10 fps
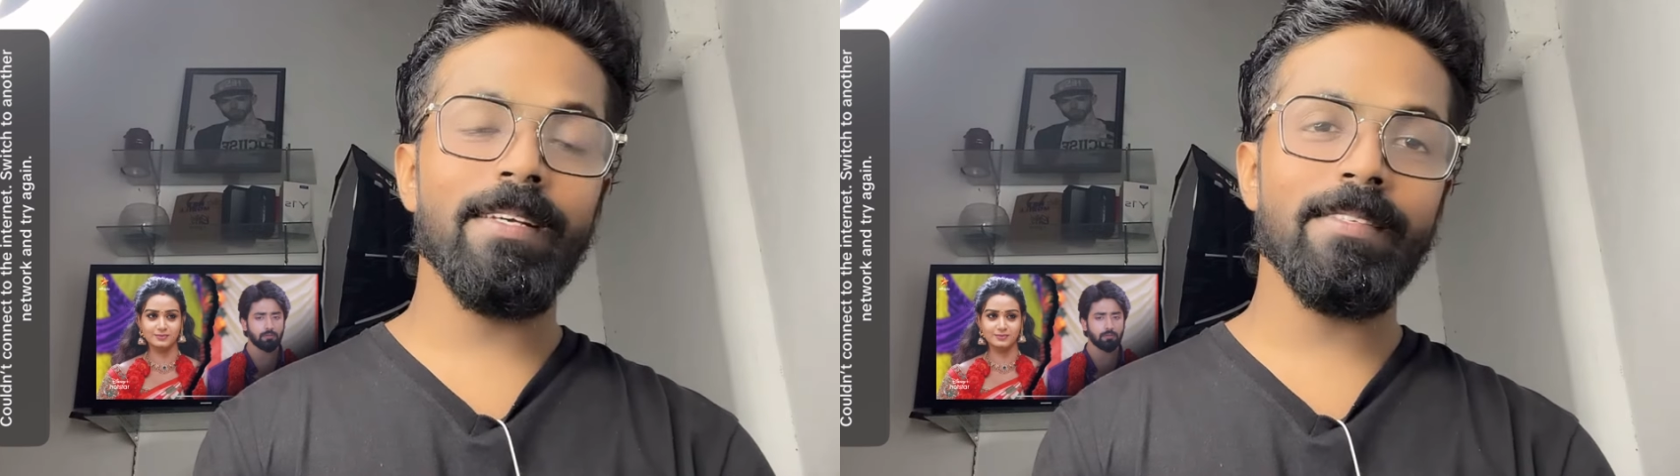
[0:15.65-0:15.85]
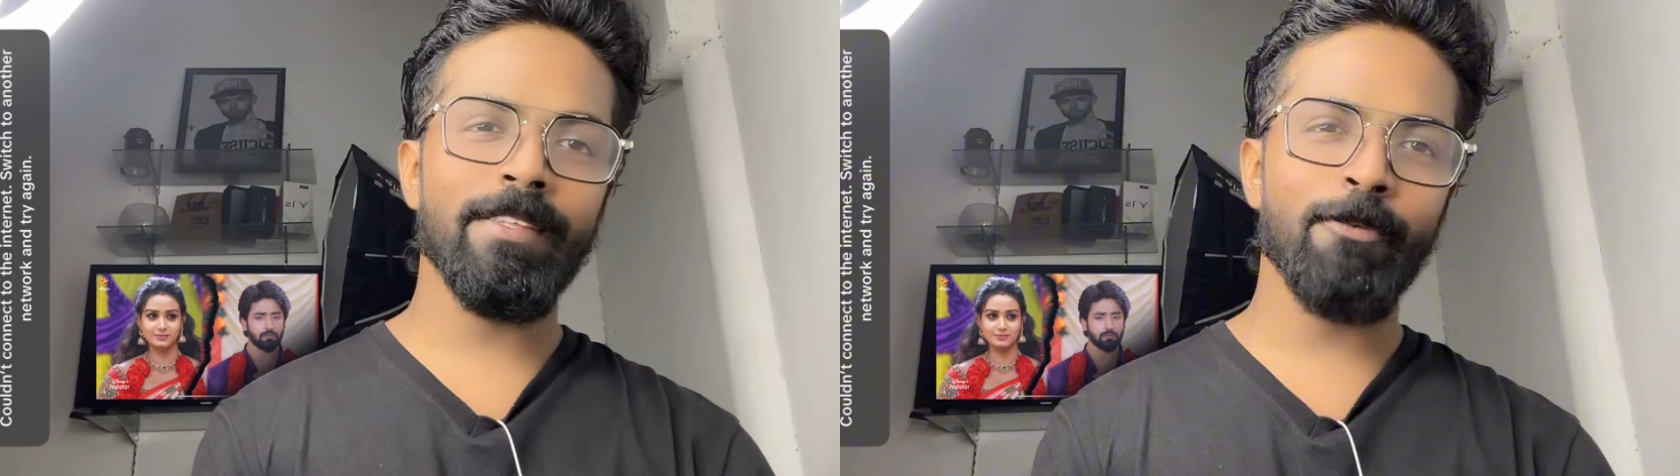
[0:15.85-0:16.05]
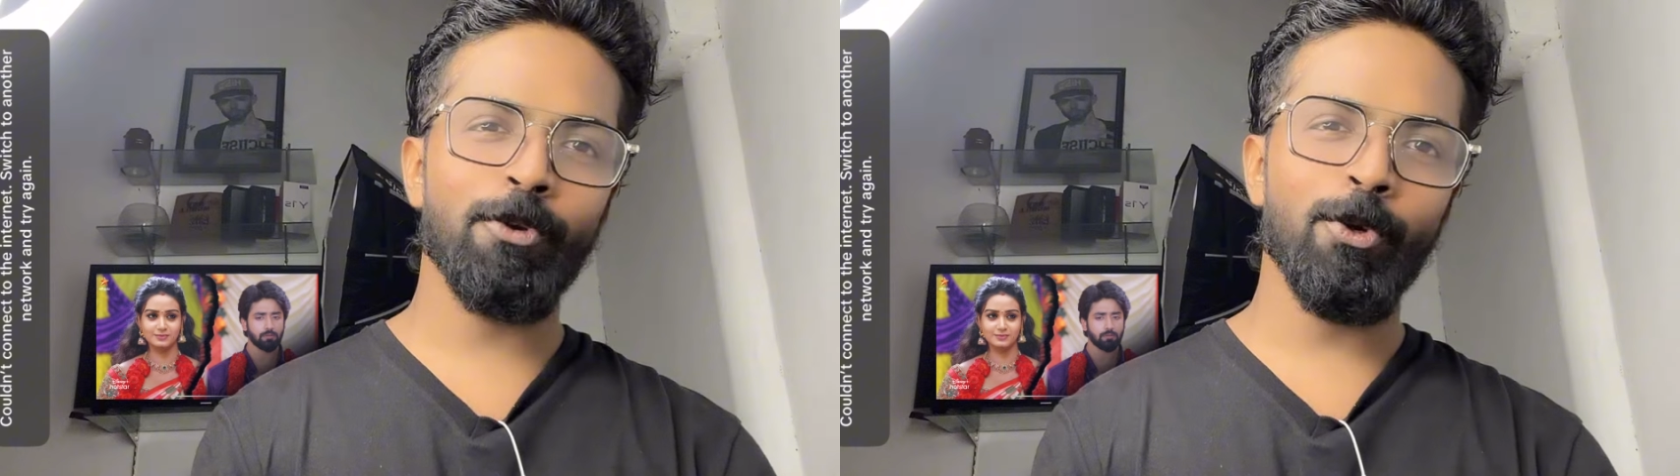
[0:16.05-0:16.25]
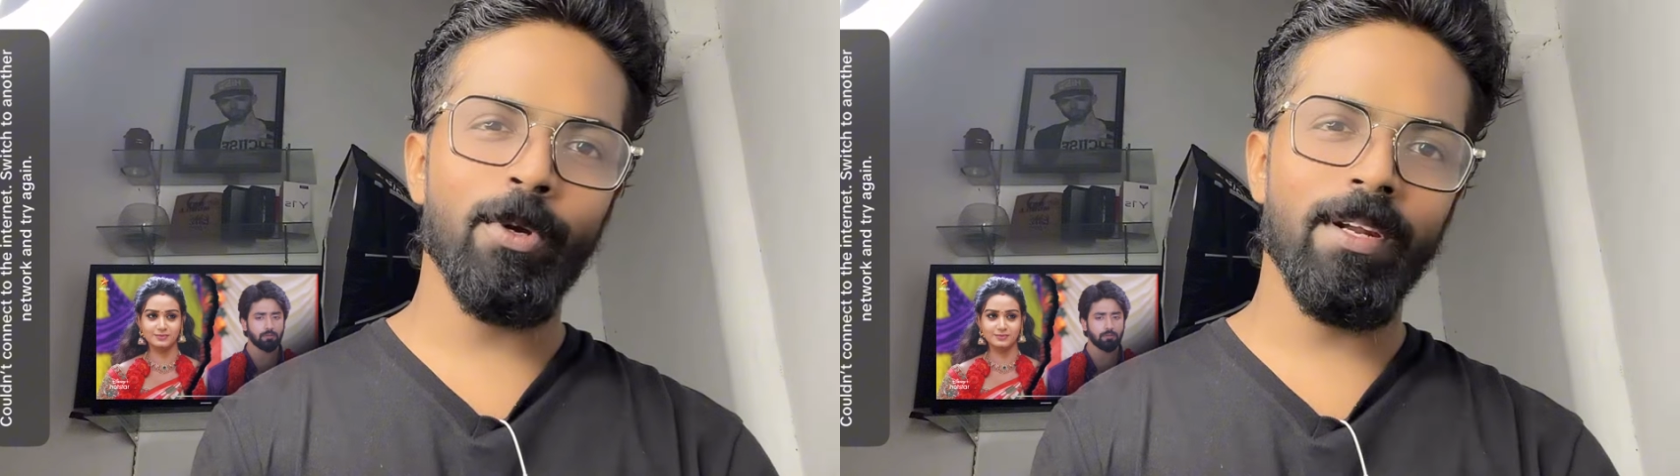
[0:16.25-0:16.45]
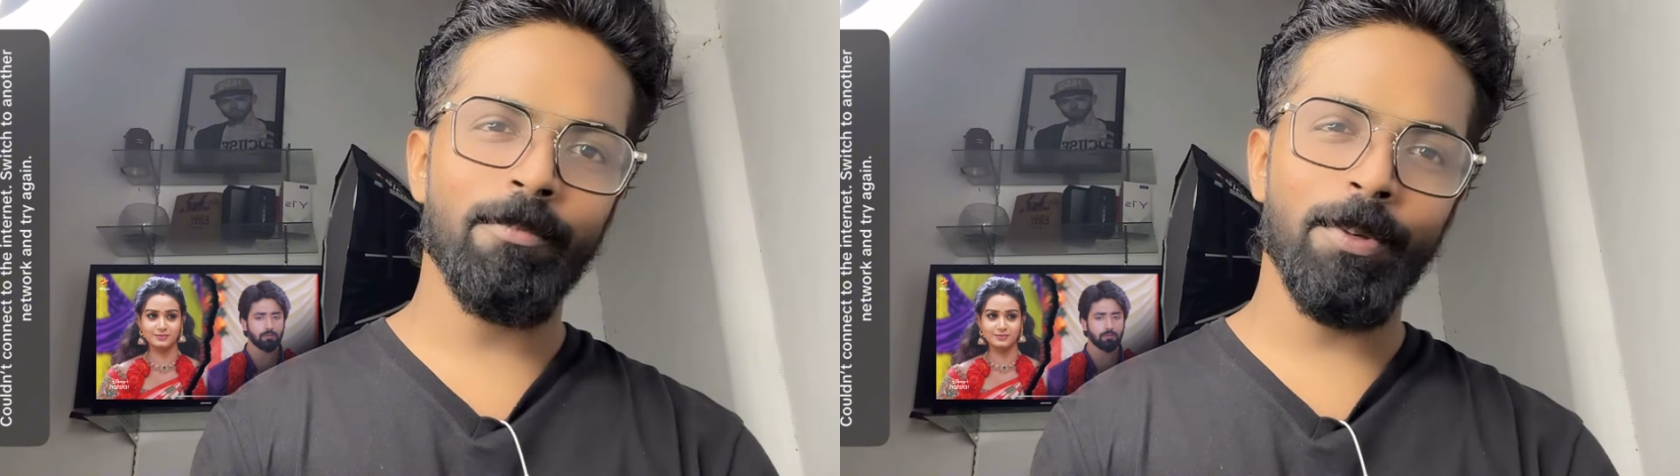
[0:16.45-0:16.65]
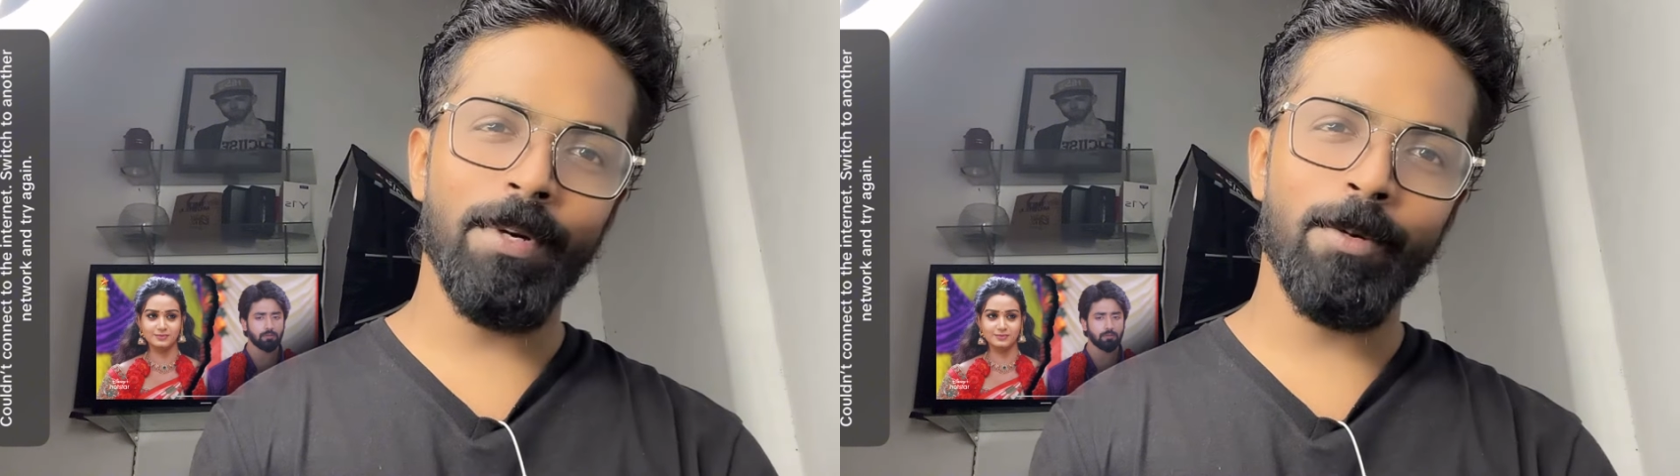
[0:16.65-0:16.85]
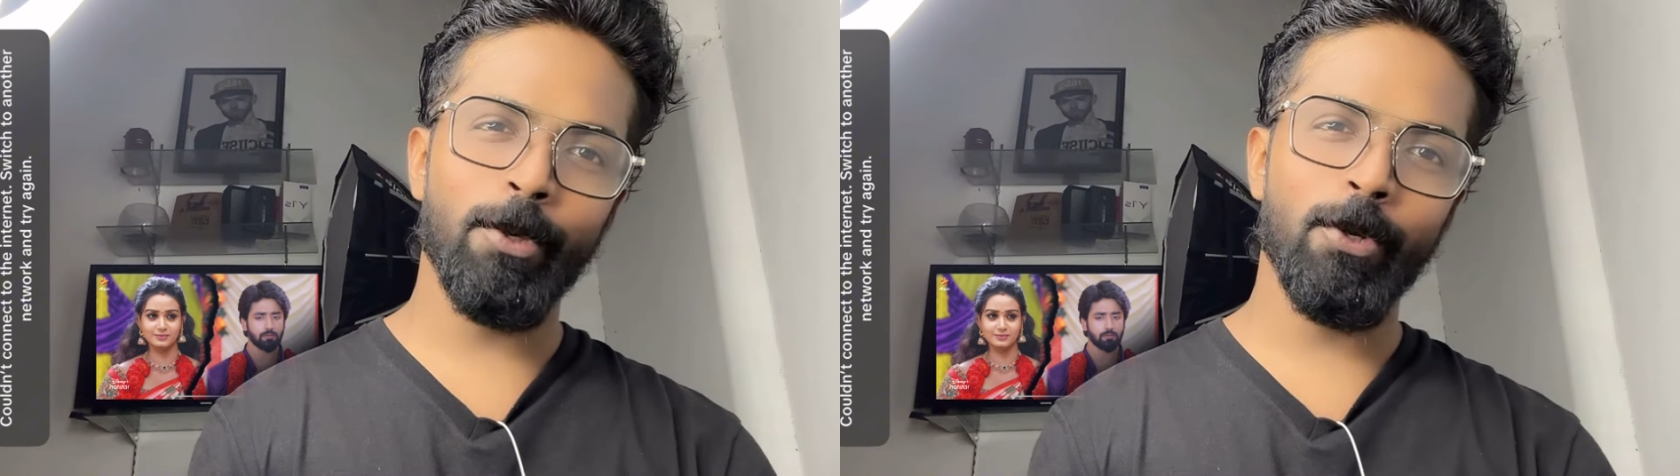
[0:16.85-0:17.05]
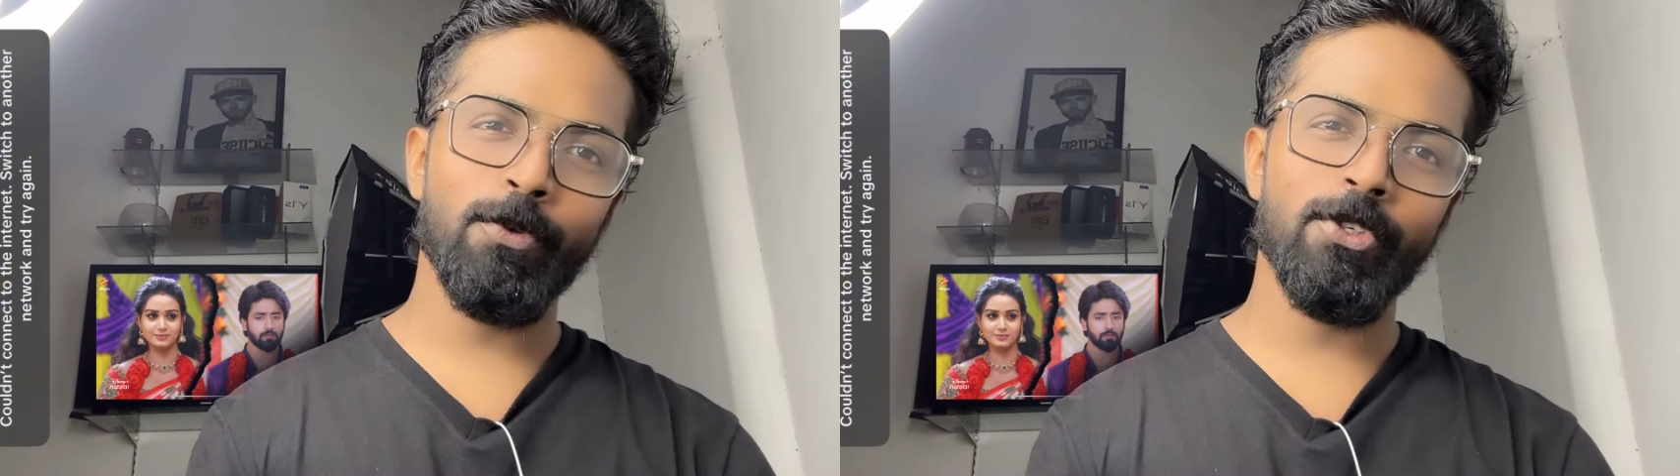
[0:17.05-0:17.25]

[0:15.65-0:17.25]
கேஸ் இந்த வீடியோவில் நம்ம பார்க்க போகிற